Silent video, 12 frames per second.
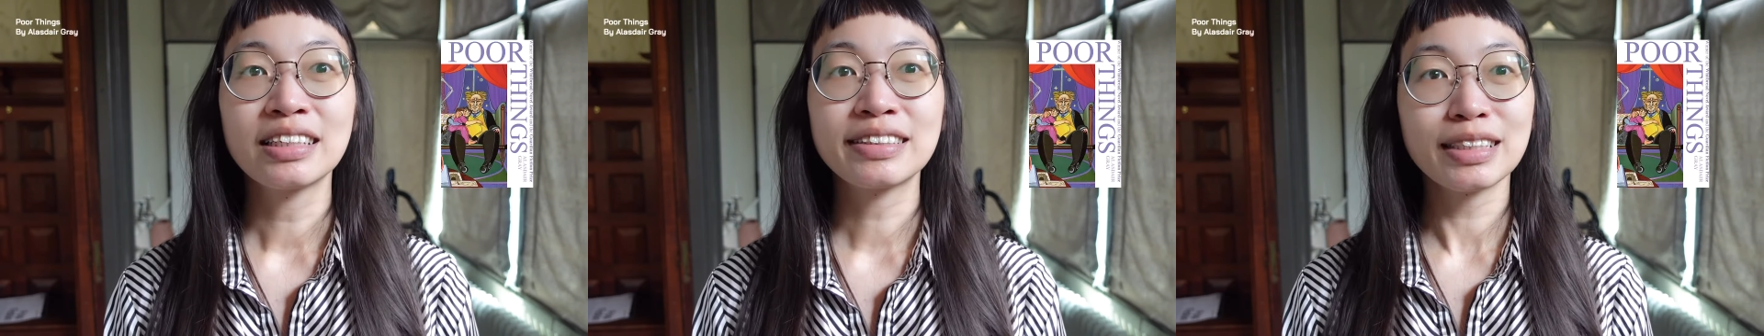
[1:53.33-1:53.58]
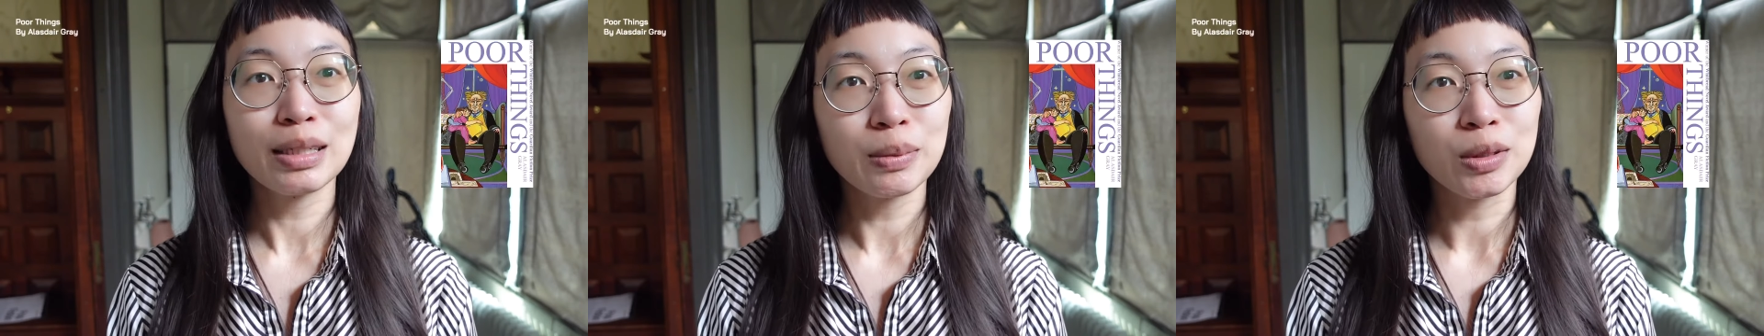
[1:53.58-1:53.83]

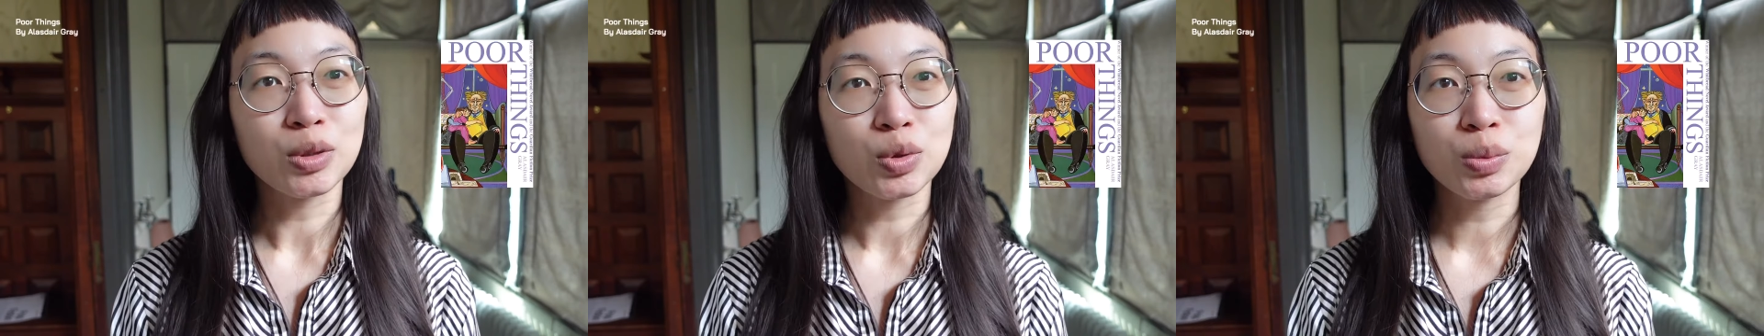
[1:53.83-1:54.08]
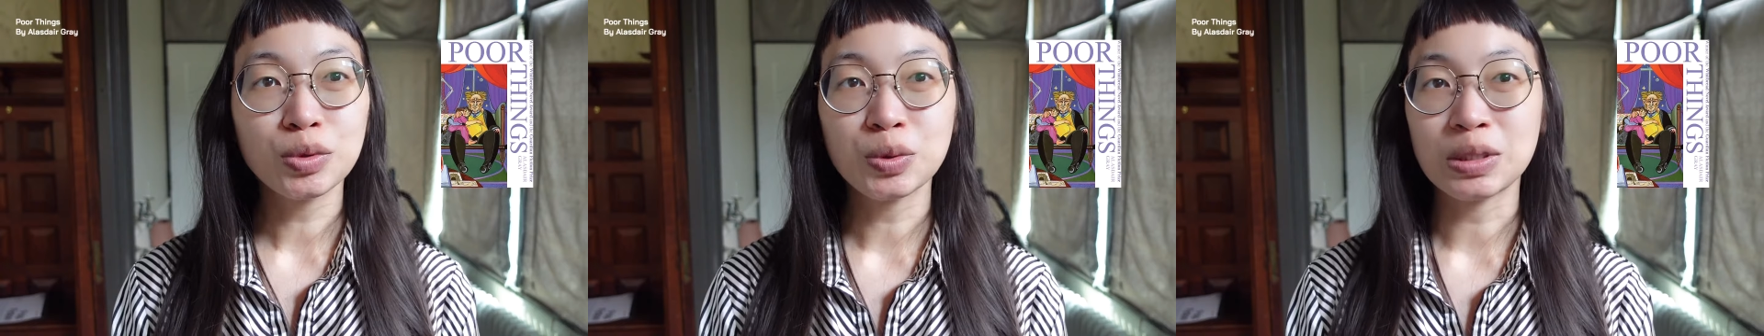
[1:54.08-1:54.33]
这本书
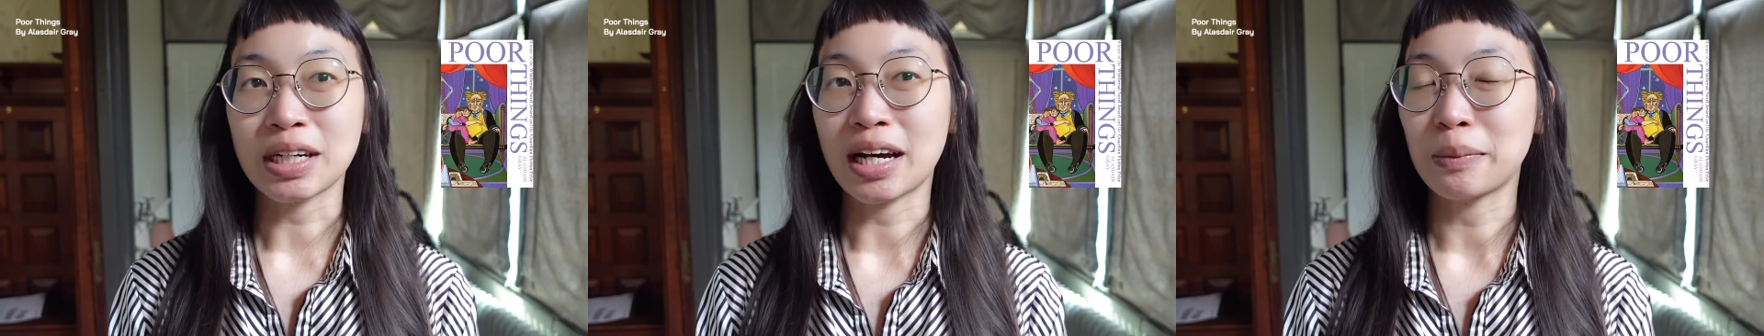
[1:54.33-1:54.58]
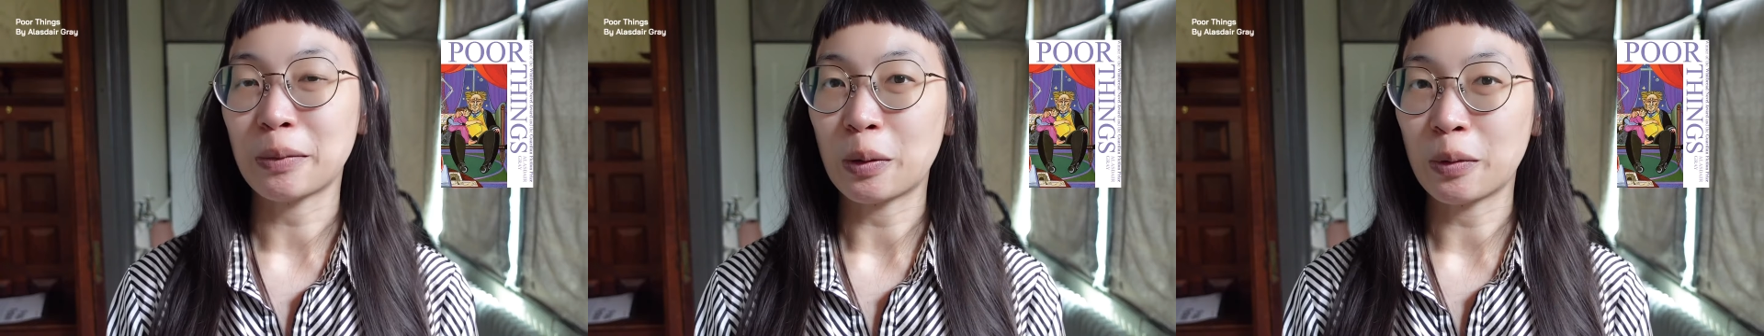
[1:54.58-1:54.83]
目前
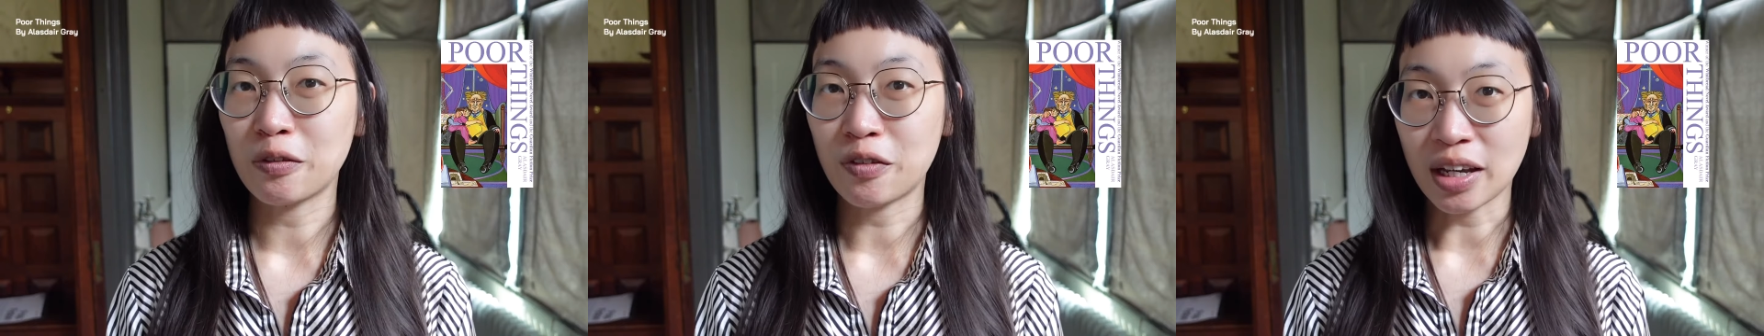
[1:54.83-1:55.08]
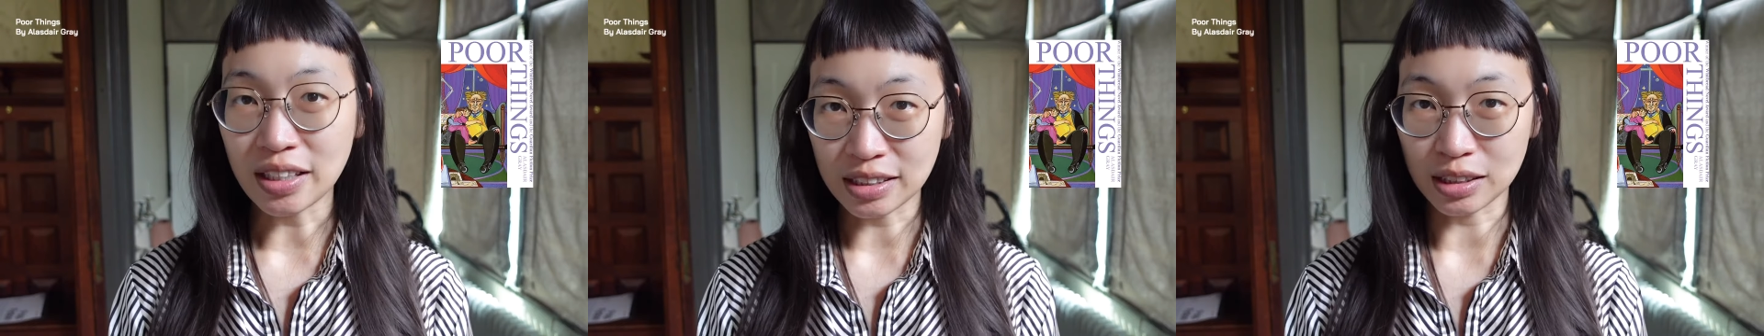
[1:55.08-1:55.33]
还没有被
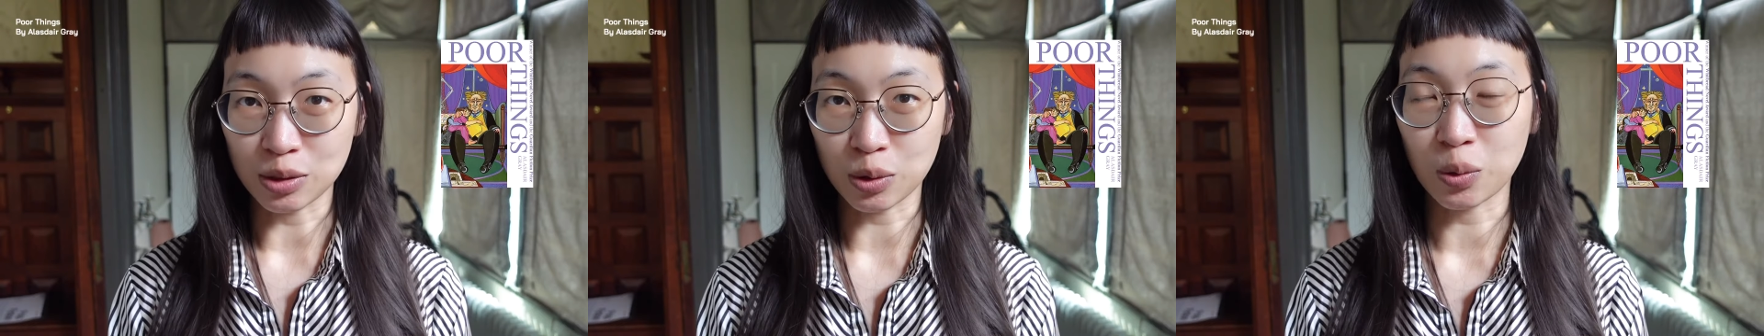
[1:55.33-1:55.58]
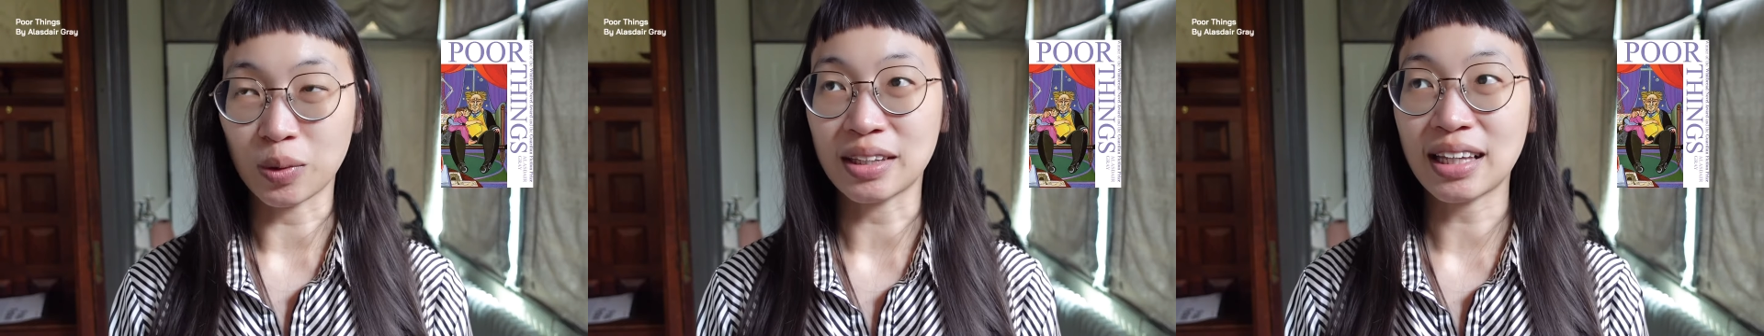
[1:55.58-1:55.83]
翻译成中文，